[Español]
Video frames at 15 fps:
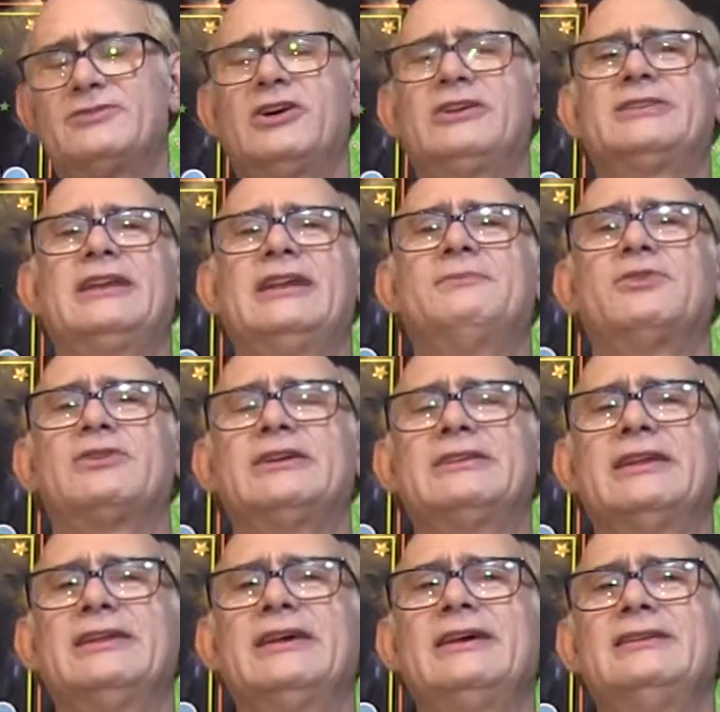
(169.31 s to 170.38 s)
Entonces tenemos que
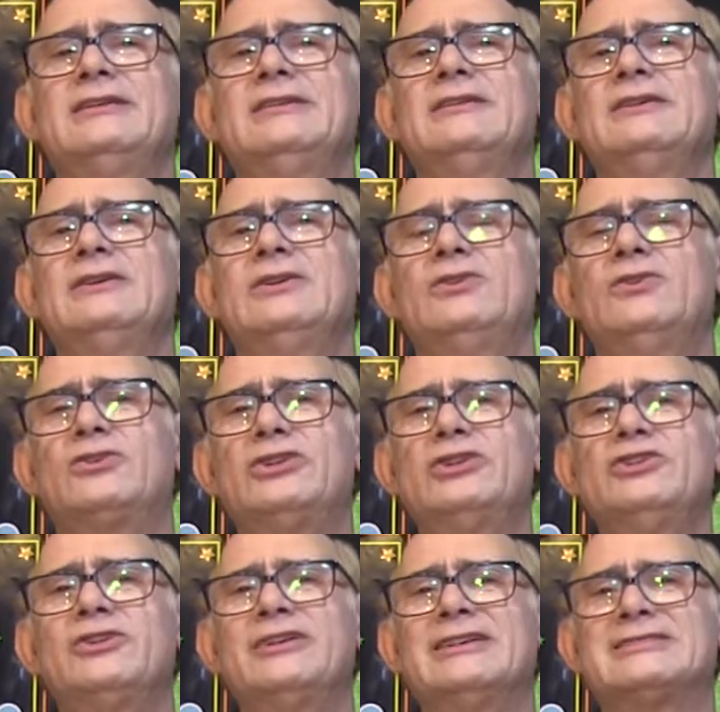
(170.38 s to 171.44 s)
tener los
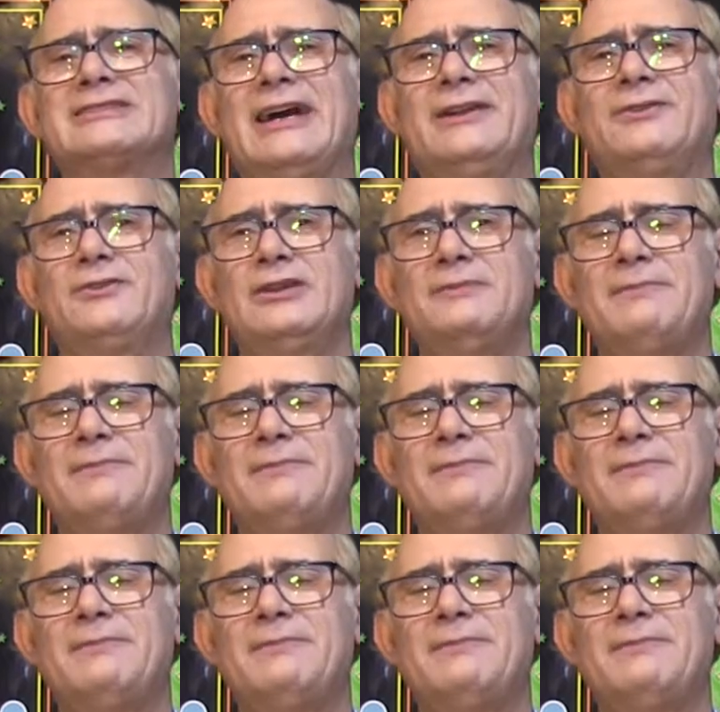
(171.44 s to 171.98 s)
riñones sanos.